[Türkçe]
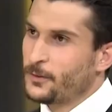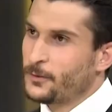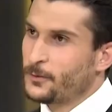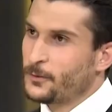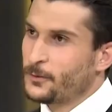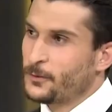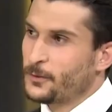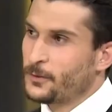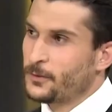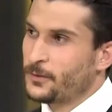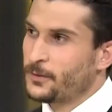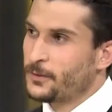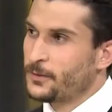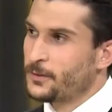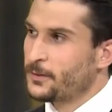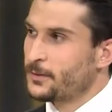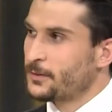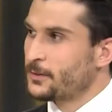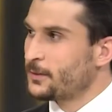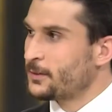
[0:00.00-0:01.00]
diyalog geçtiği
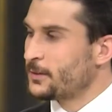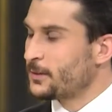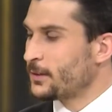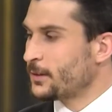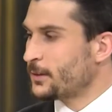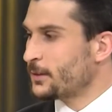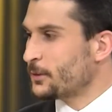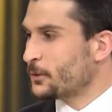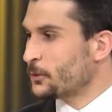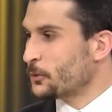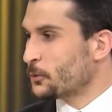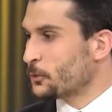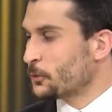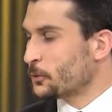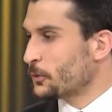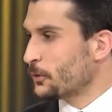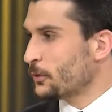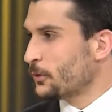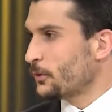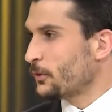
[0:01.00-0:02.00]
bir an.
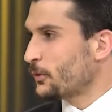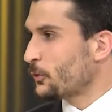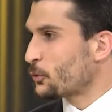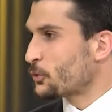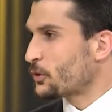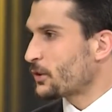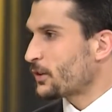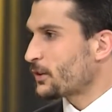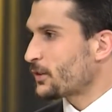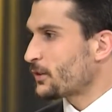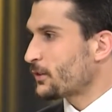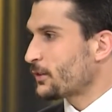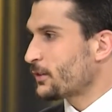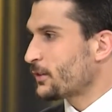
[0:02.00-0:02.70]
Yo hoca